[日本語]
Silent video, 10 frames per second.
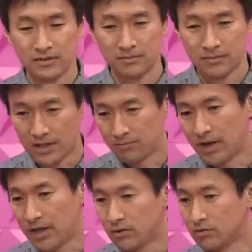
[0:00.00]
で、
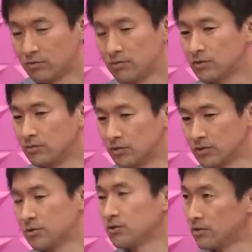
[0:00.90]
まあ、英語も僕も
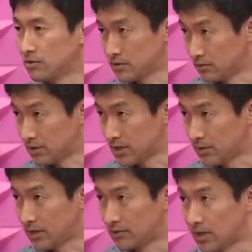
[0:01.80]
ともとそんな喋
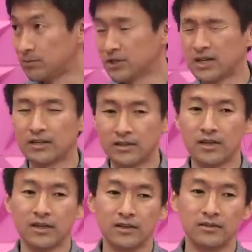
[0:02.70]
れるタイプじゃないん
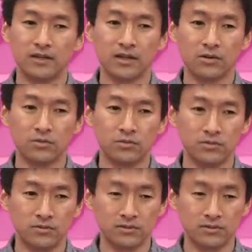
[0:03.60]
で、なんかこう